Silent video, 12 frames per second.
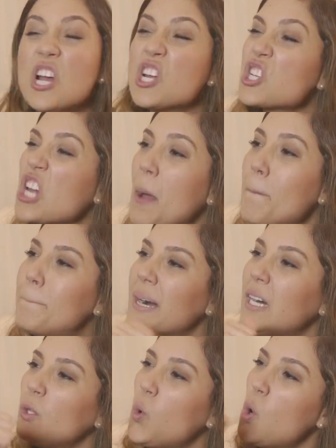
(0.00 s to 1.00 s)

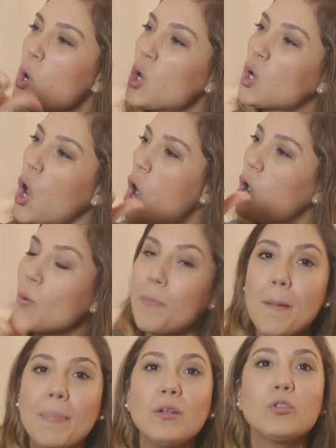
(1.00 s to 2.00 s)
chapando o coco,
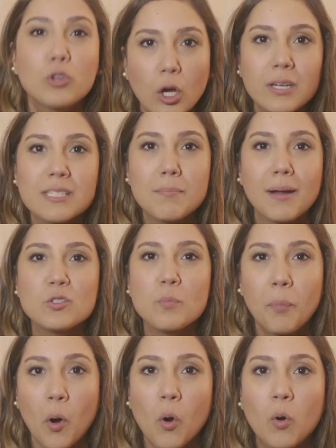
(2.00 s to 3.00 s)
bebendo todas e mais um
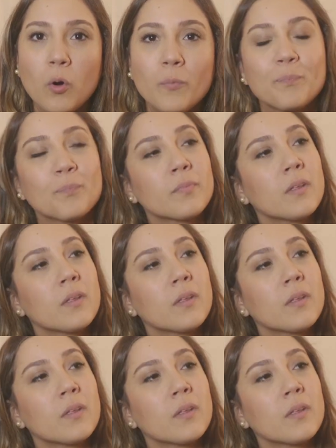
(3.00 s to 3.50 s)
pouco,